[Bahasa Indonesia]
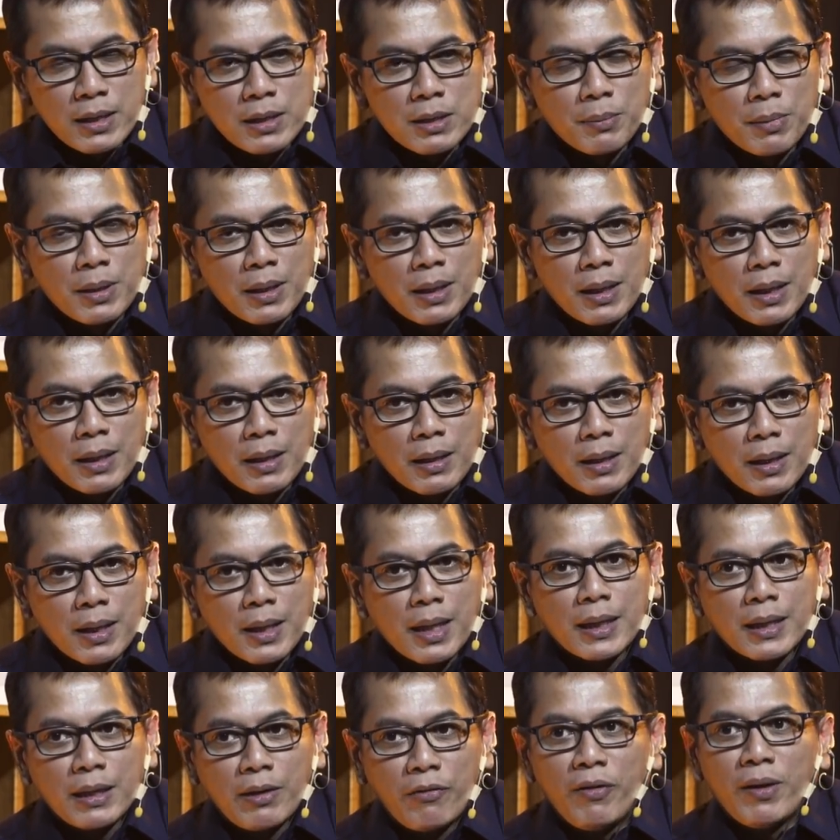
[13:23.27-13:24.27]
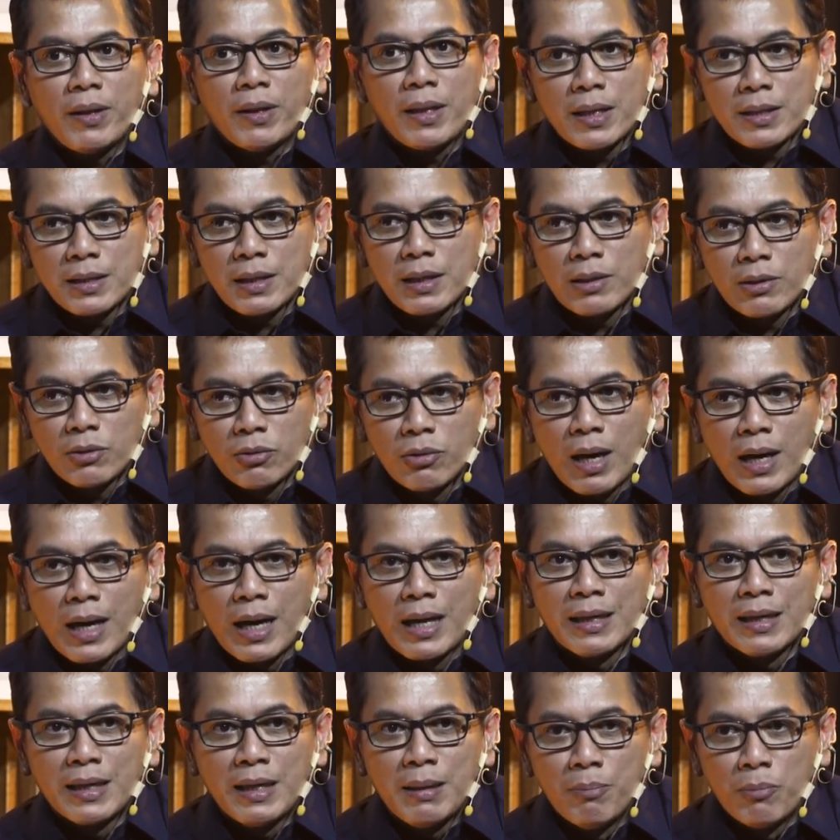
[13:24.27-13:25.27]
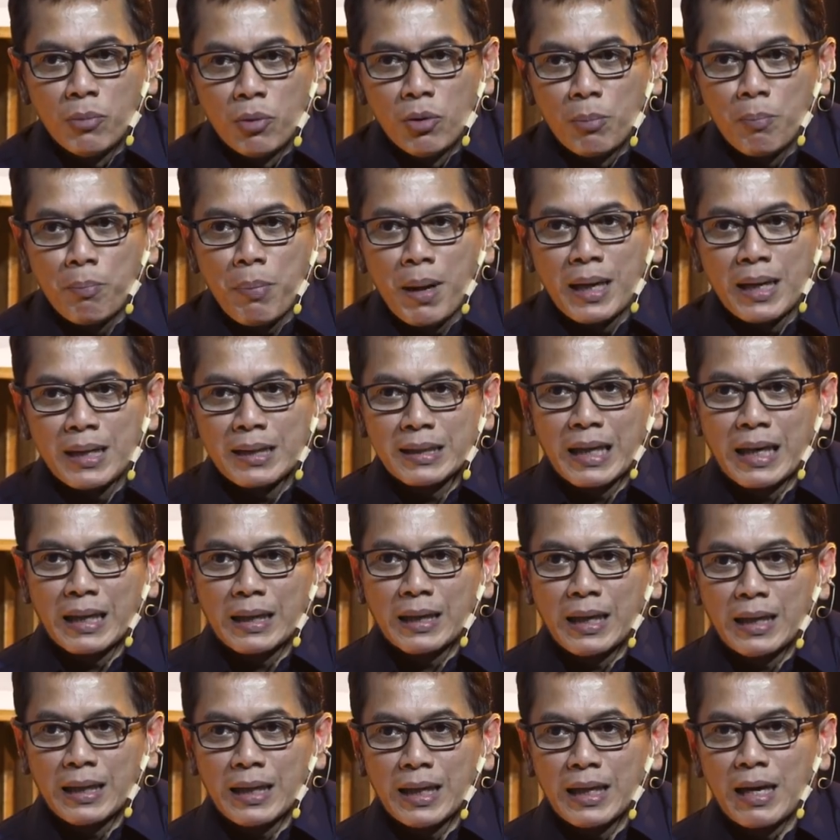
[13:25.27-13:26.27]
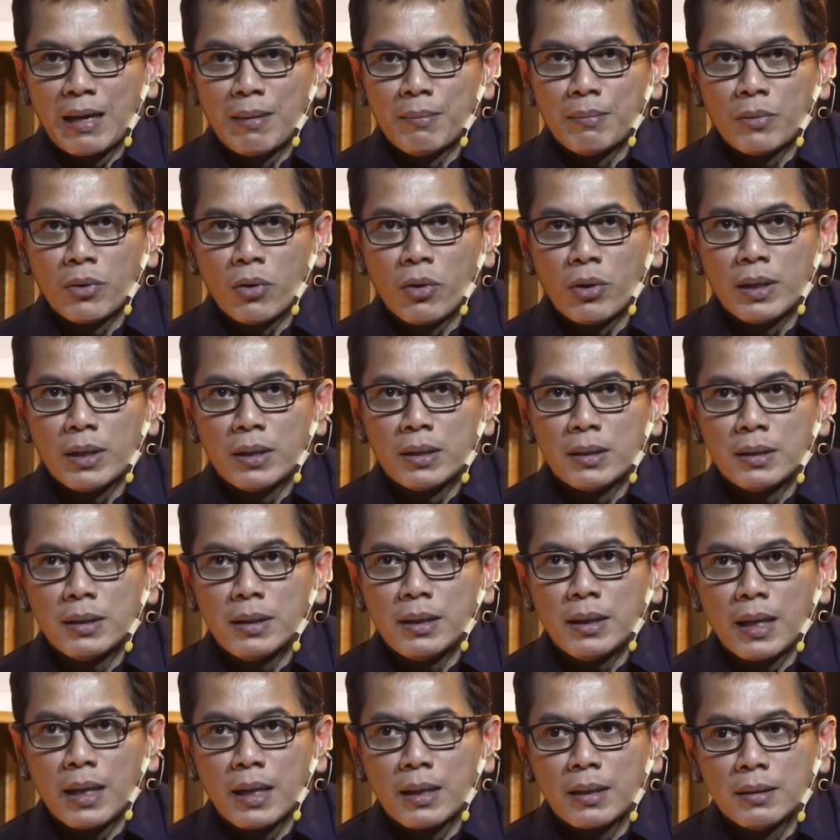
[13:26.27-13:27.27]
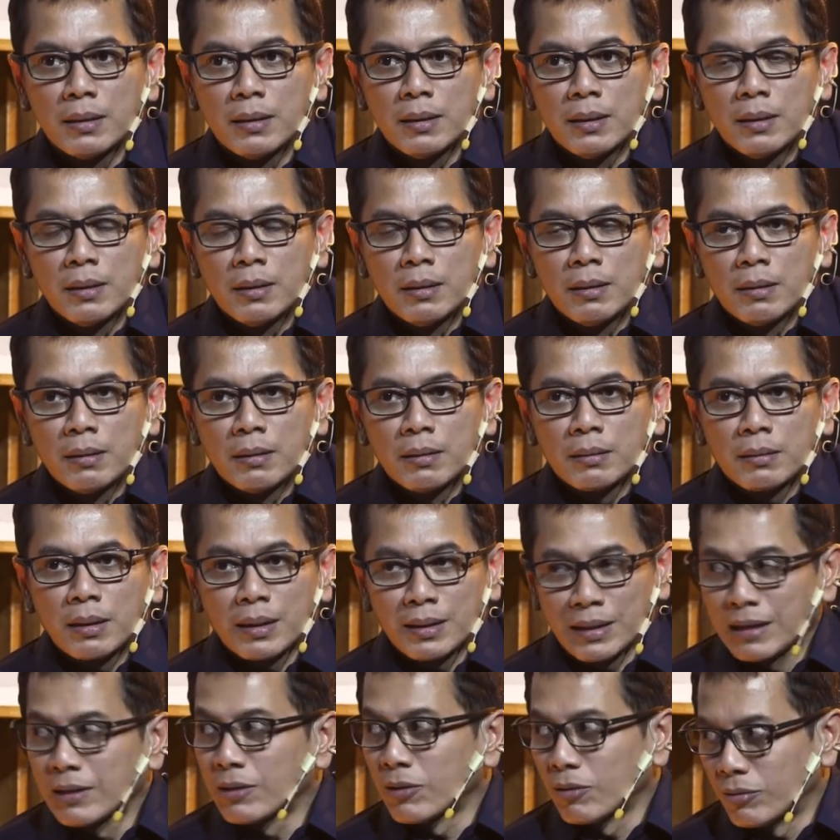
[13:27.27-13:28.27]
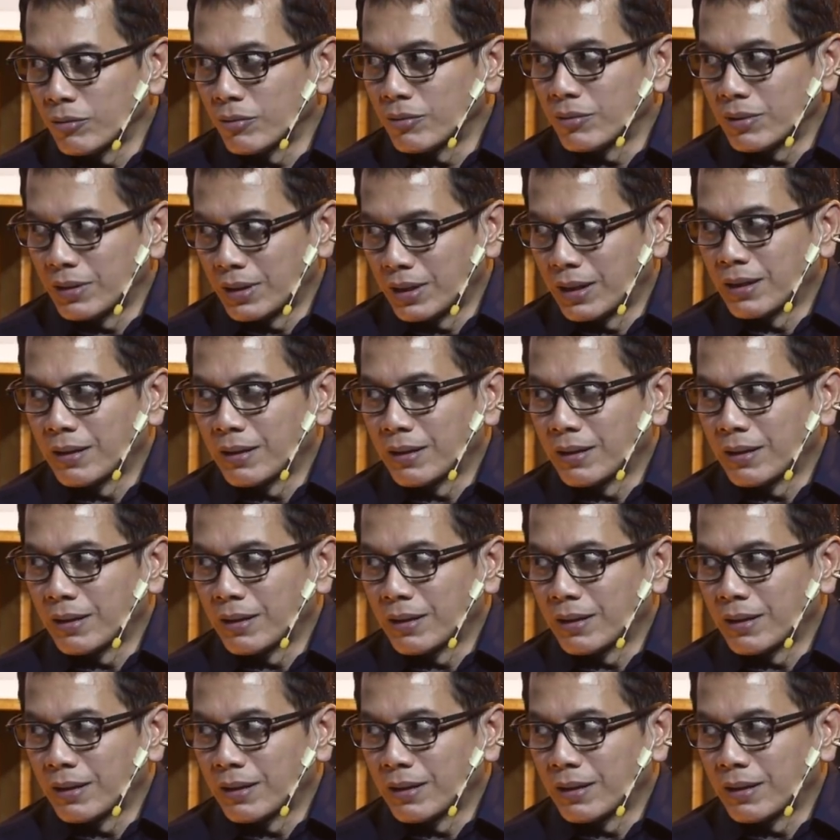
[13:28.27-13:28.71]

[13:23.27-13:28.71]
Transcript: nih sebenarnya. Kreativitas itu akan timbul pada saat kita dalam kondisi yang Ya. Ah, tidak nyaman ya.